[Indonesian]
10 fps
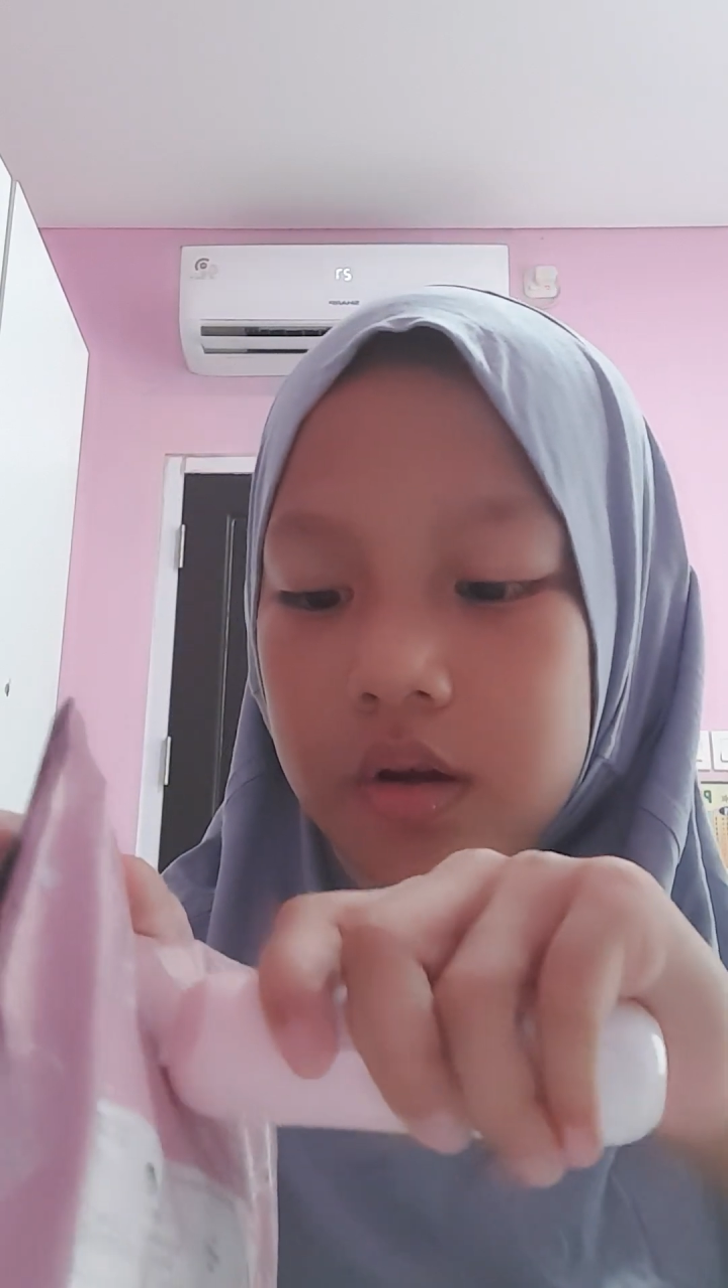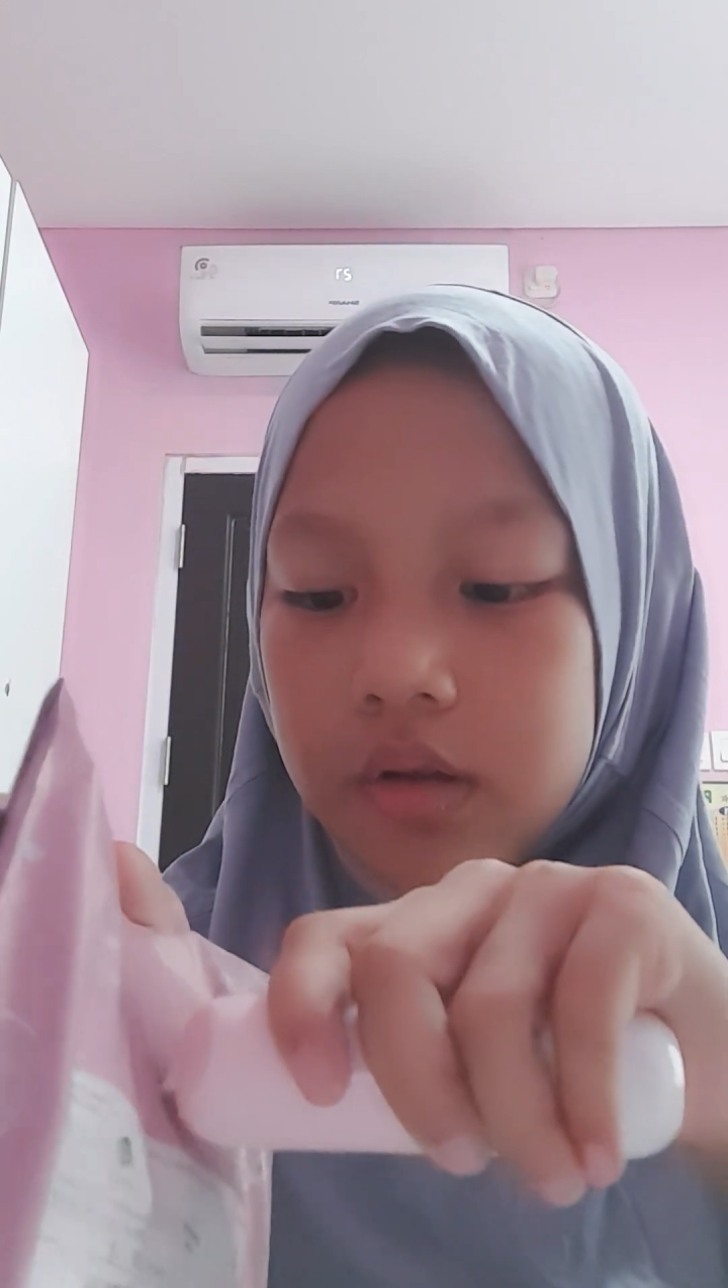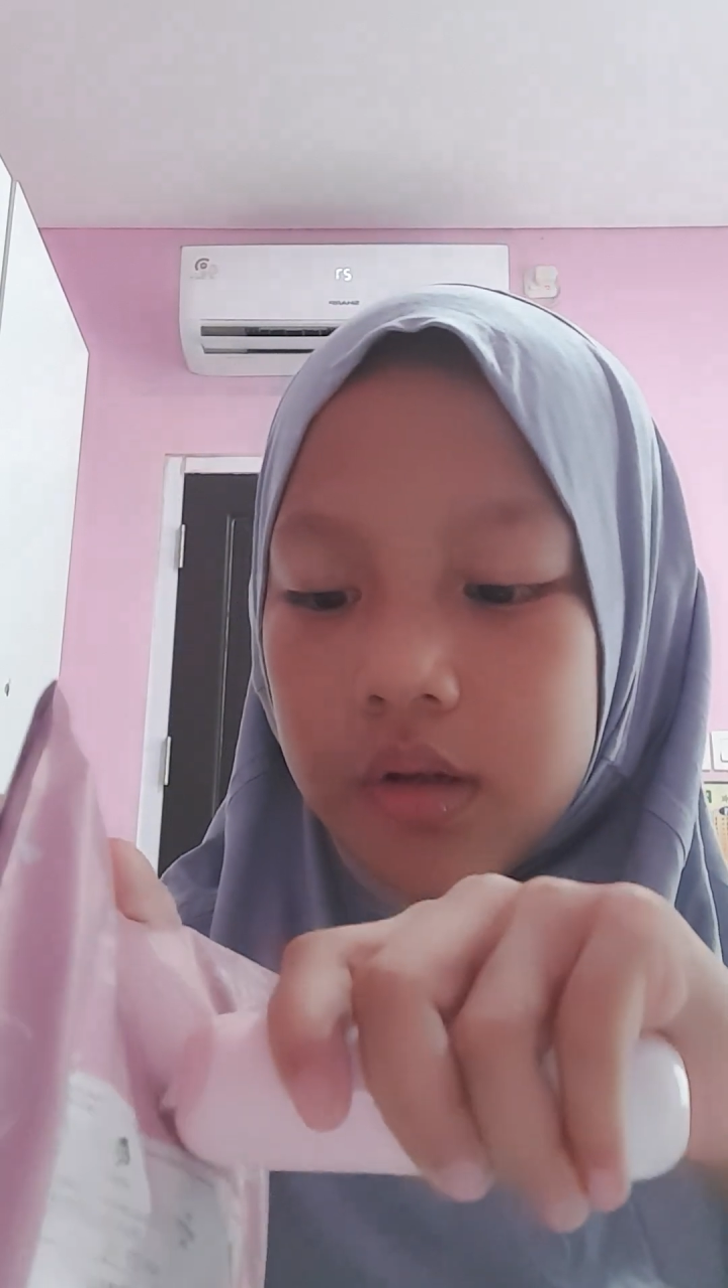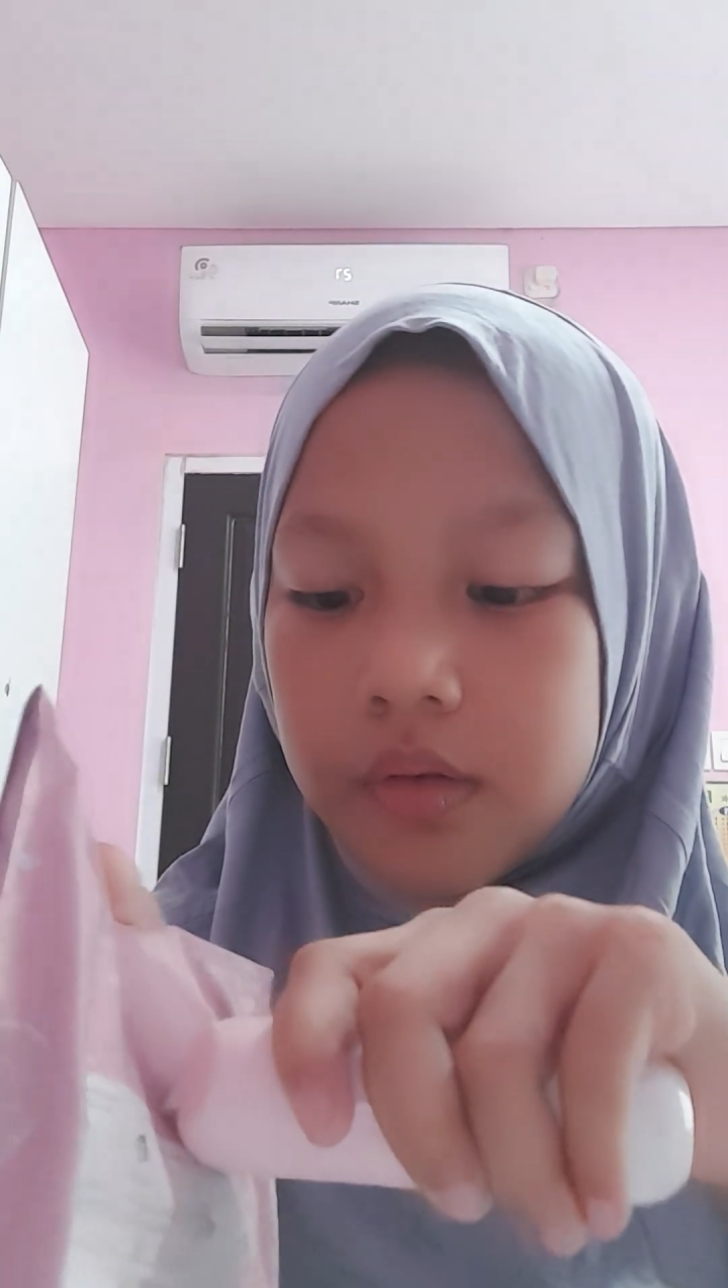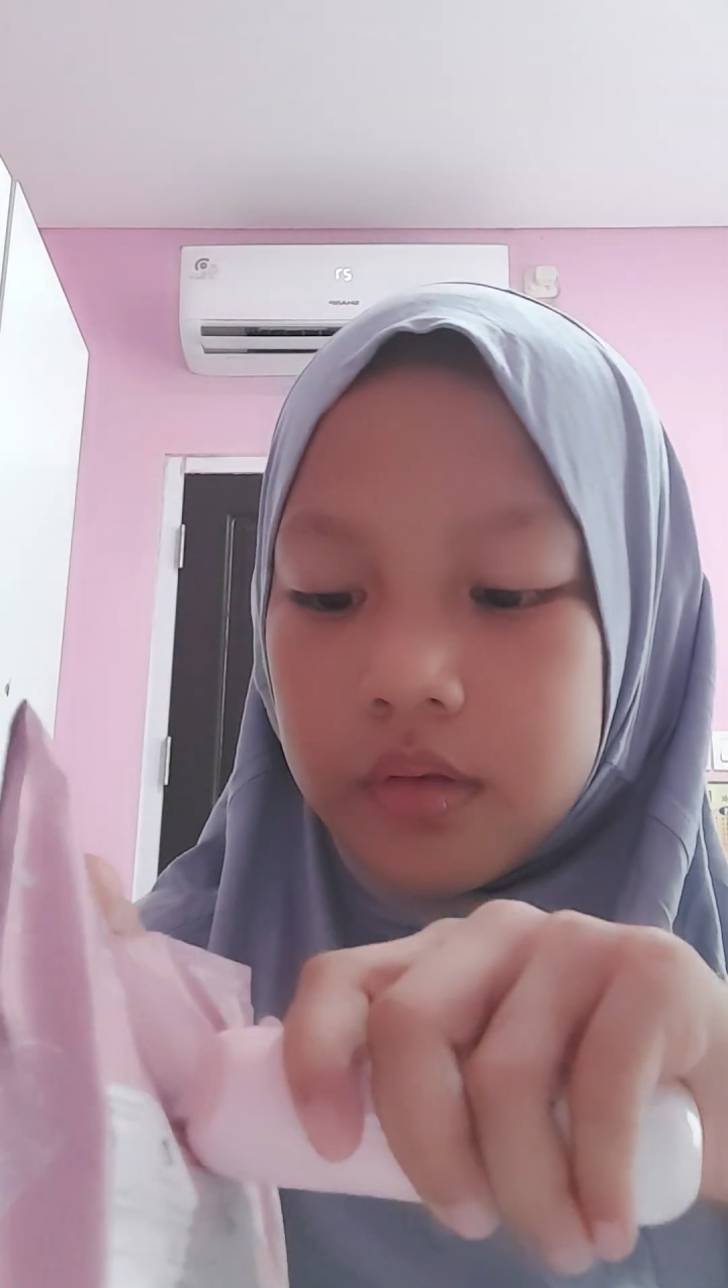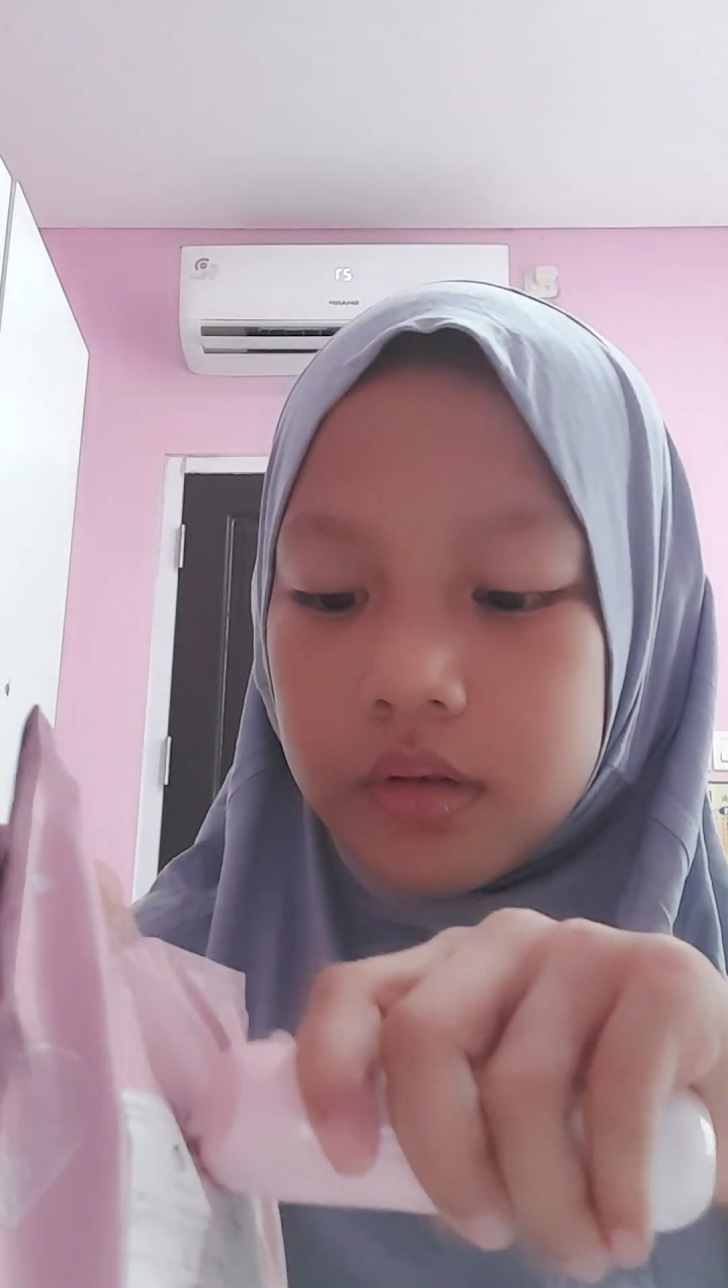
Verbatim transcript: takut